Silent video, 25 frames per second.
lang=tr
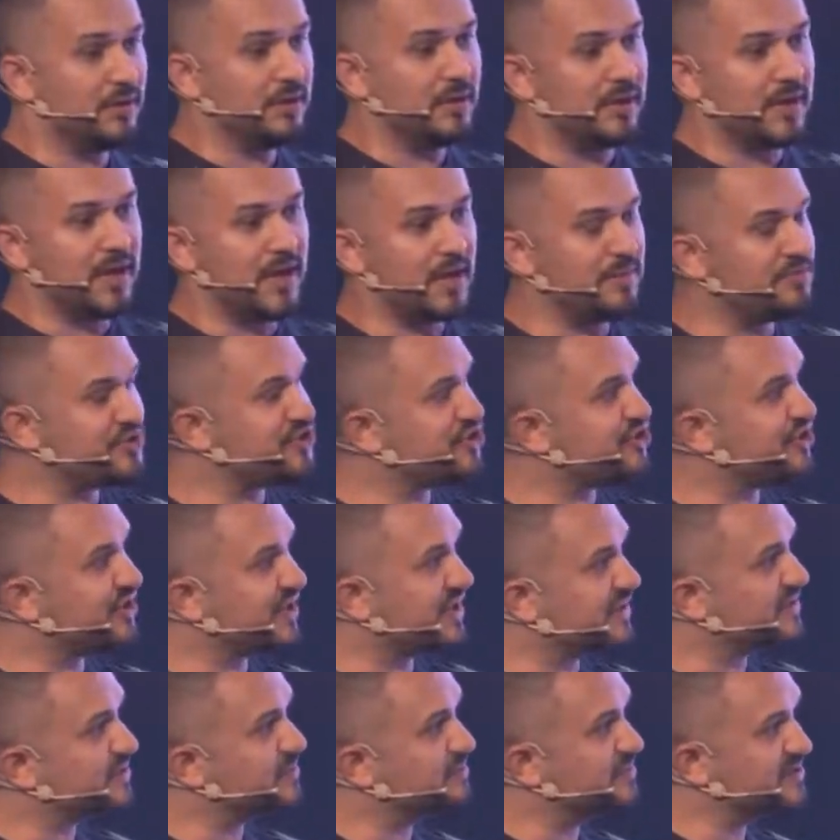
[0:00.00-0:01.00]
hem
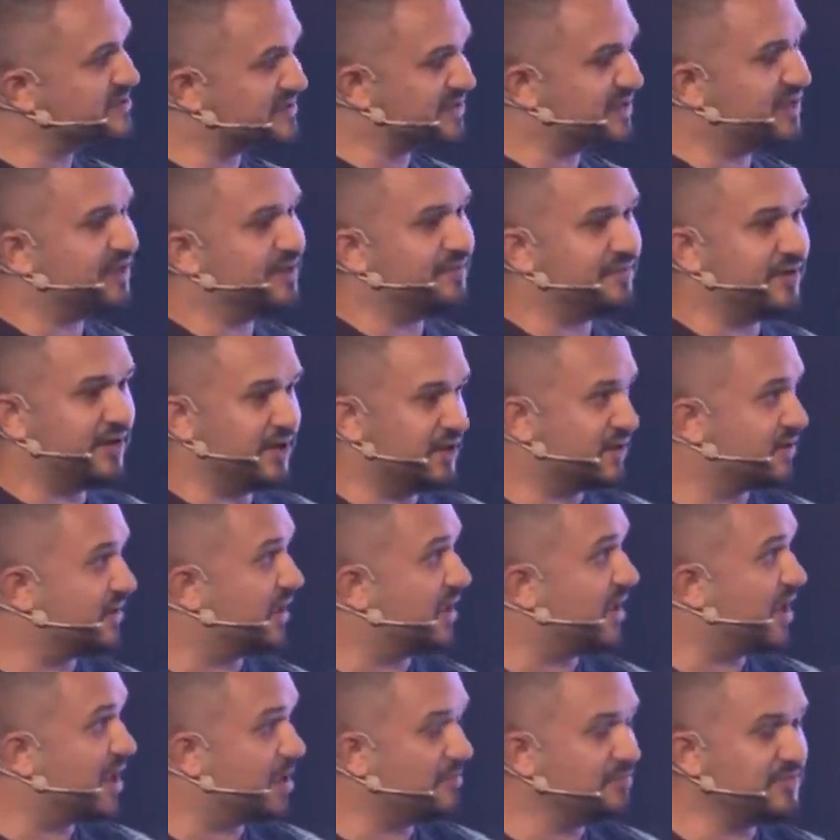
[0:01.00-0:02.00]
şirketimiz
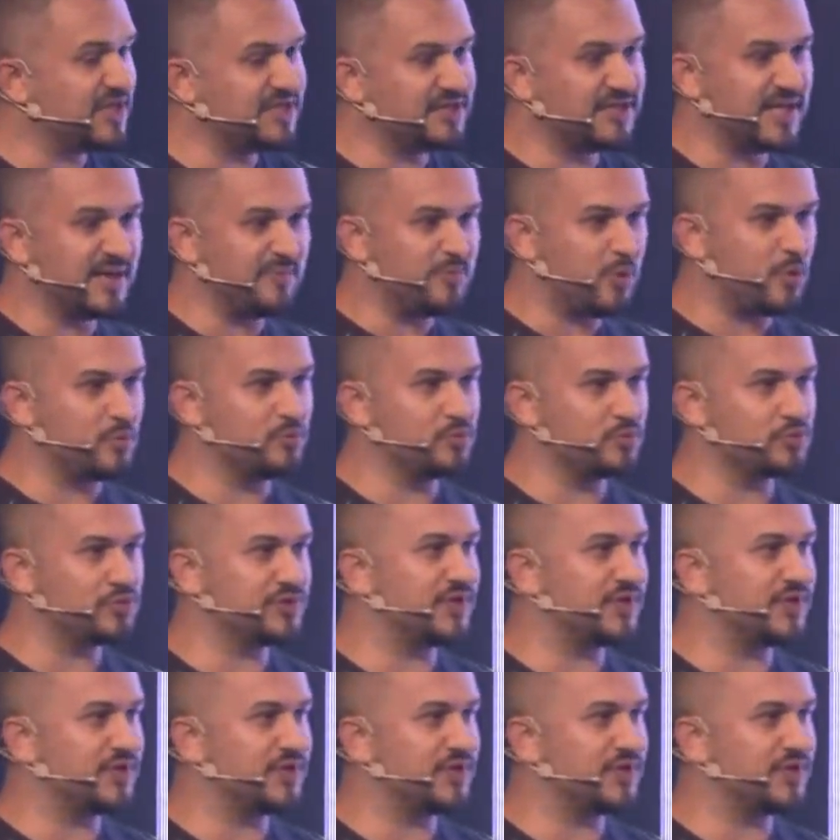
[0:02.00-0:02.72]
Delaware'de hem de depomuz